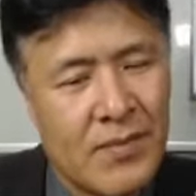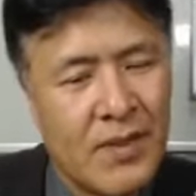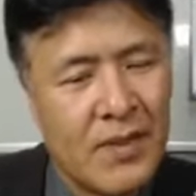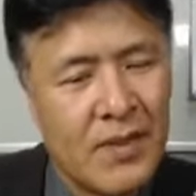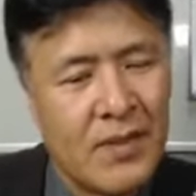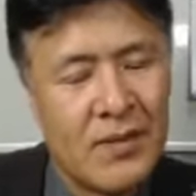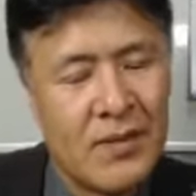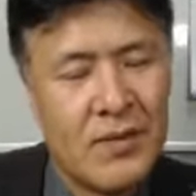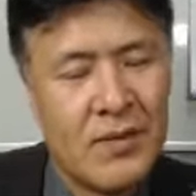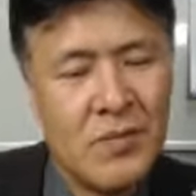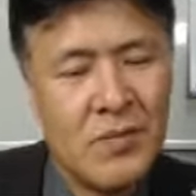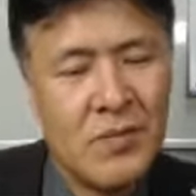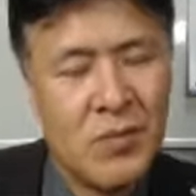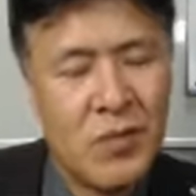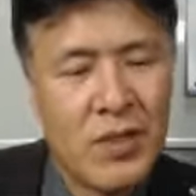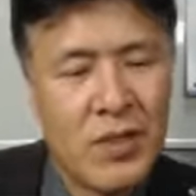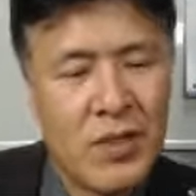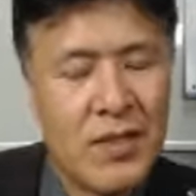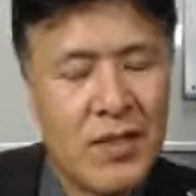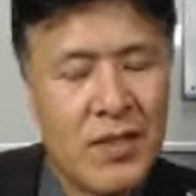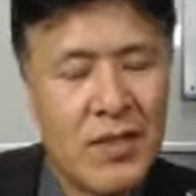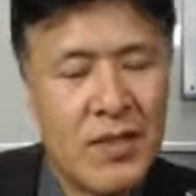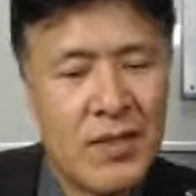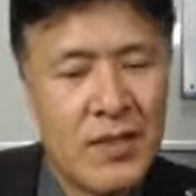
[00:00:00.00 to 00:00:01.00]
을 보게
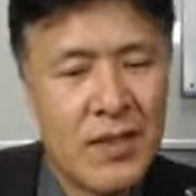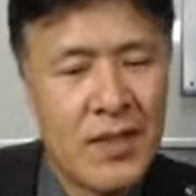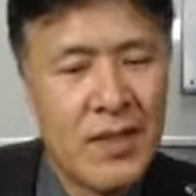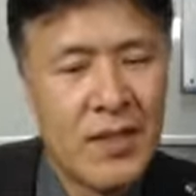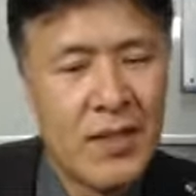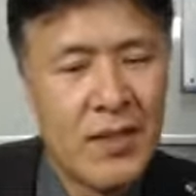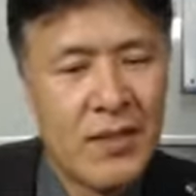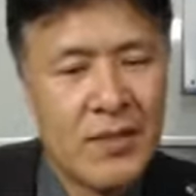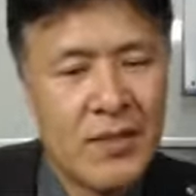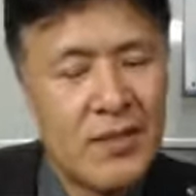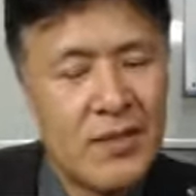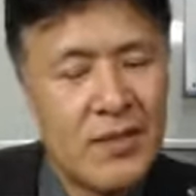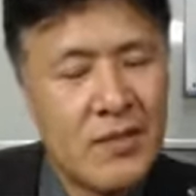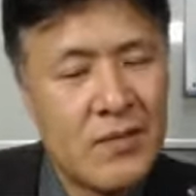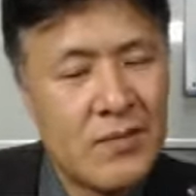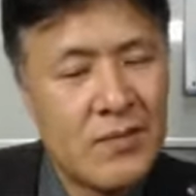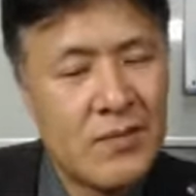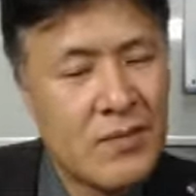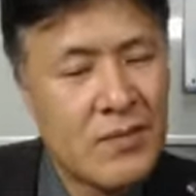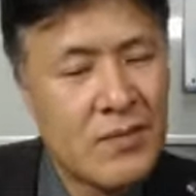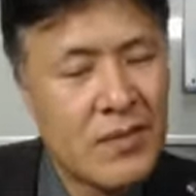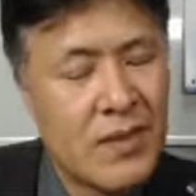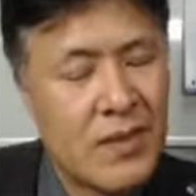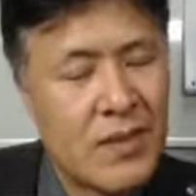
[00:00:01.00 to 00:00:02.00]
되는데
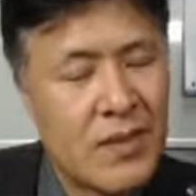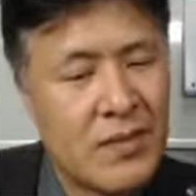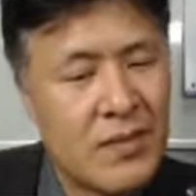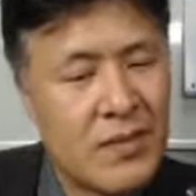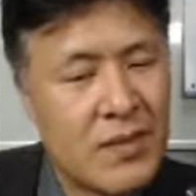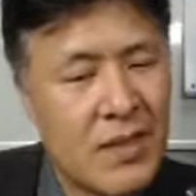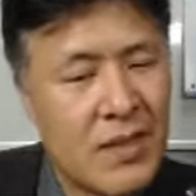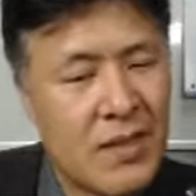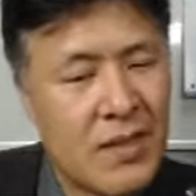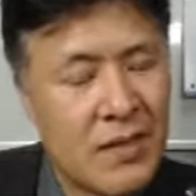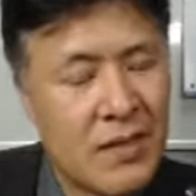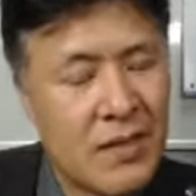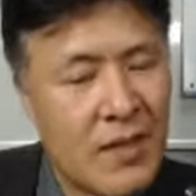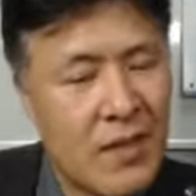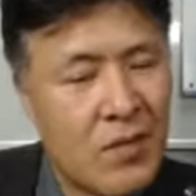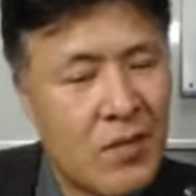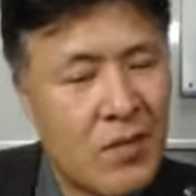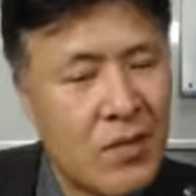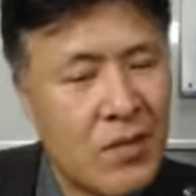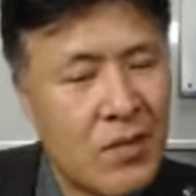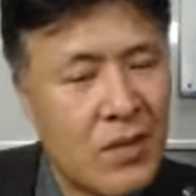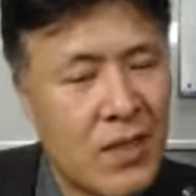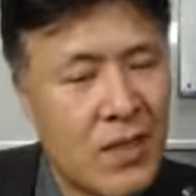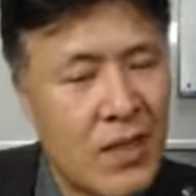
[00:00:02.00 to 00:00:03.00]
지금 경쟁이
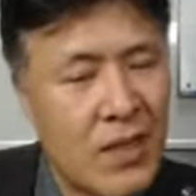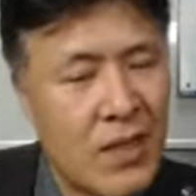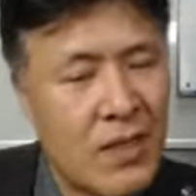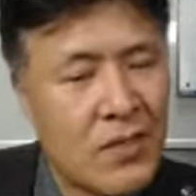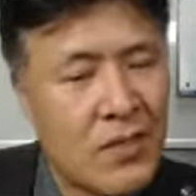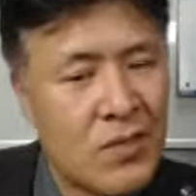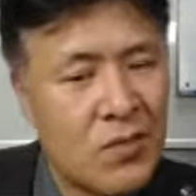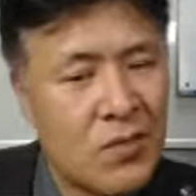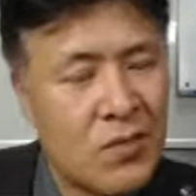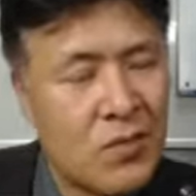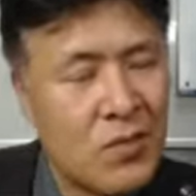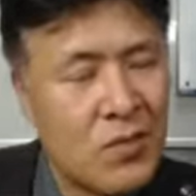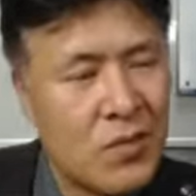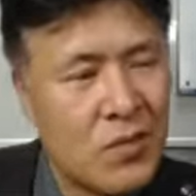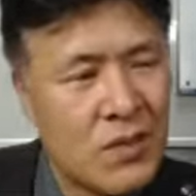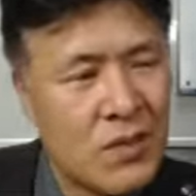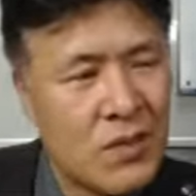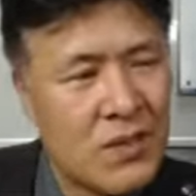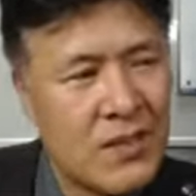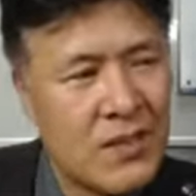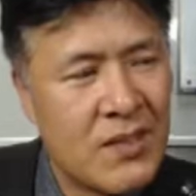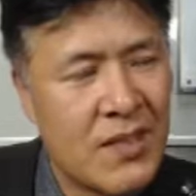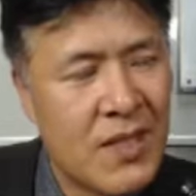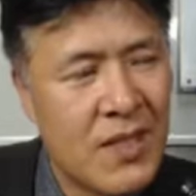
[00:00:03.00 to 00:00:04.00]
새로이 나와가지고
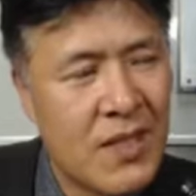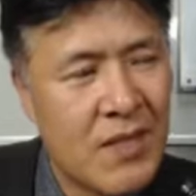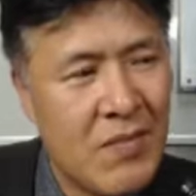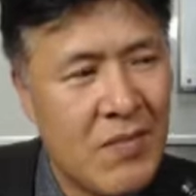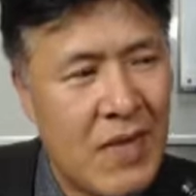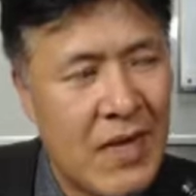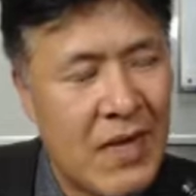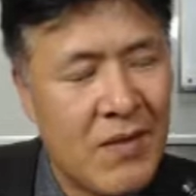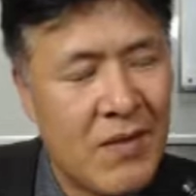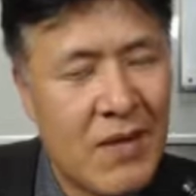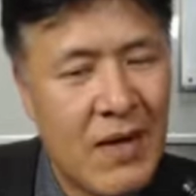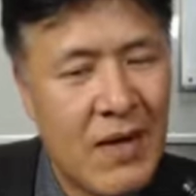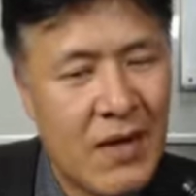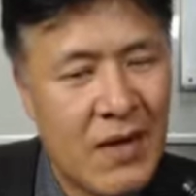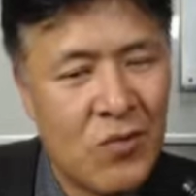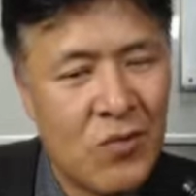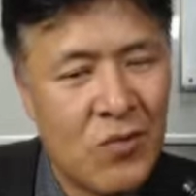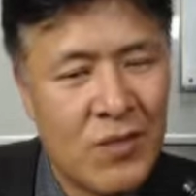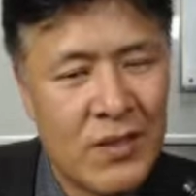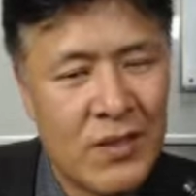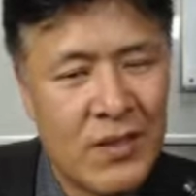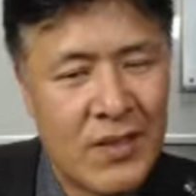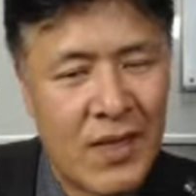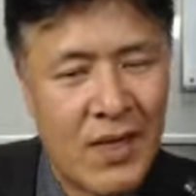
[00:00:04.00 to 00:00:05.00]
시장에 많이 팔리고
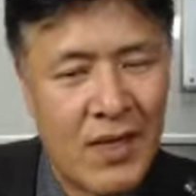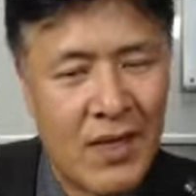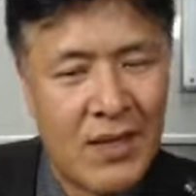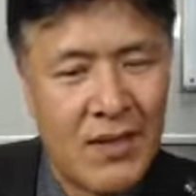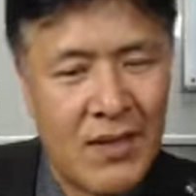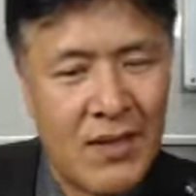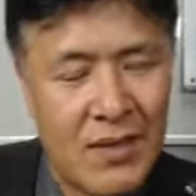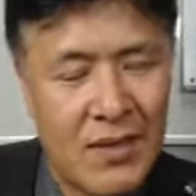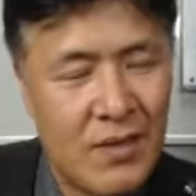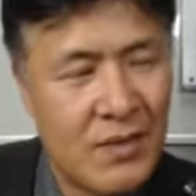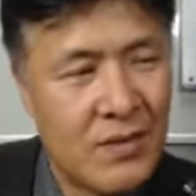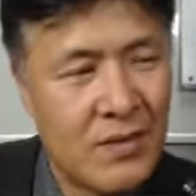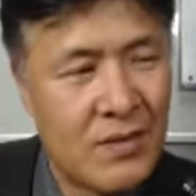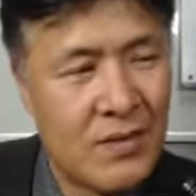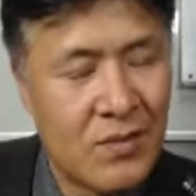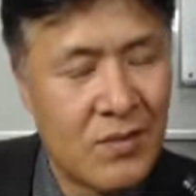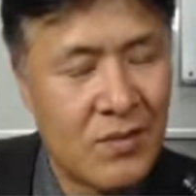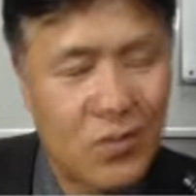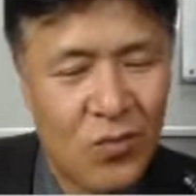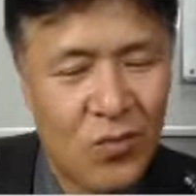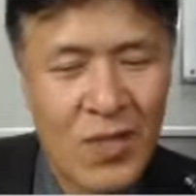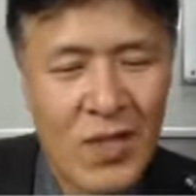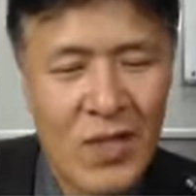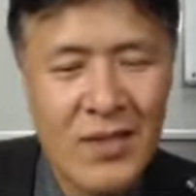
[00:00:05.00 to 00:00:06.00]
있다. 이거는
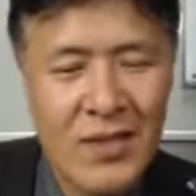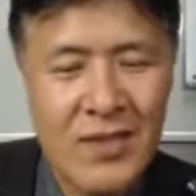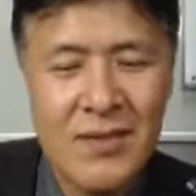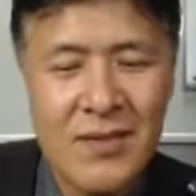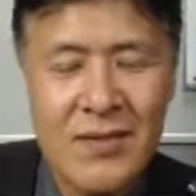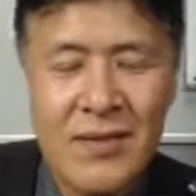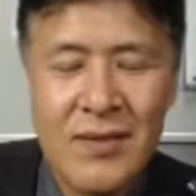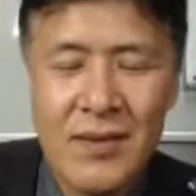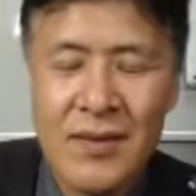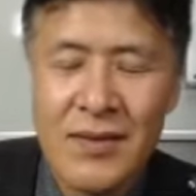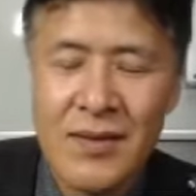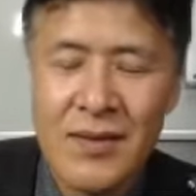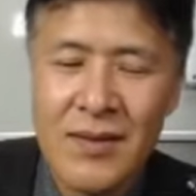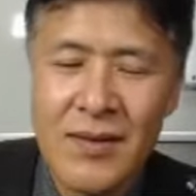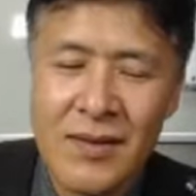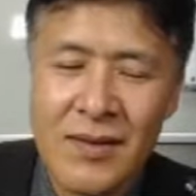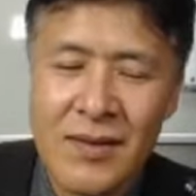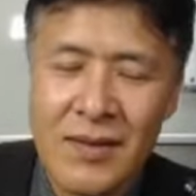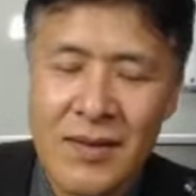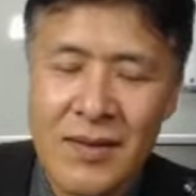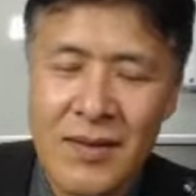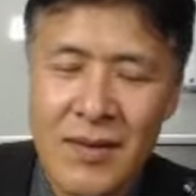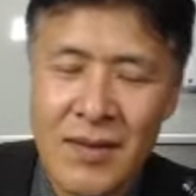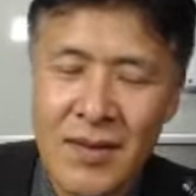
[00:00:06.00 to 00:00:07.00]
두 가지
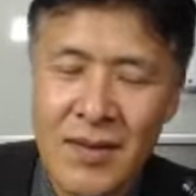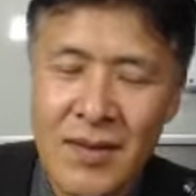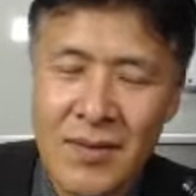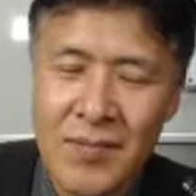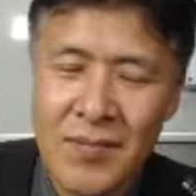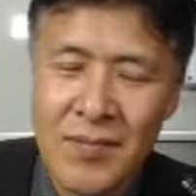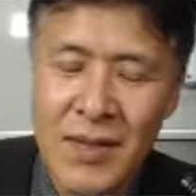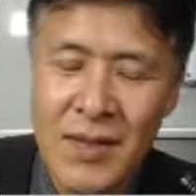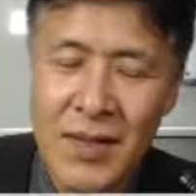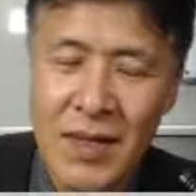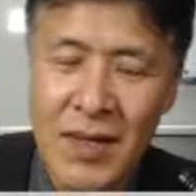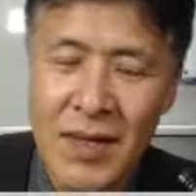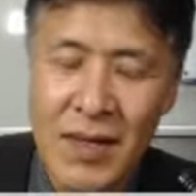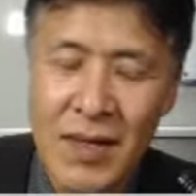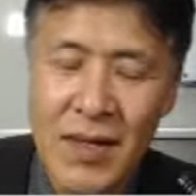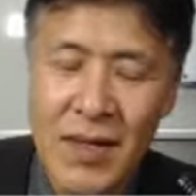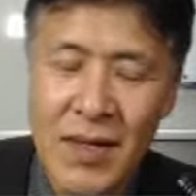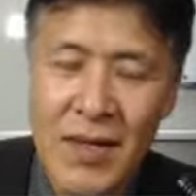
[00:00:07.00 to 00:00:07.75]
효과 있습니다.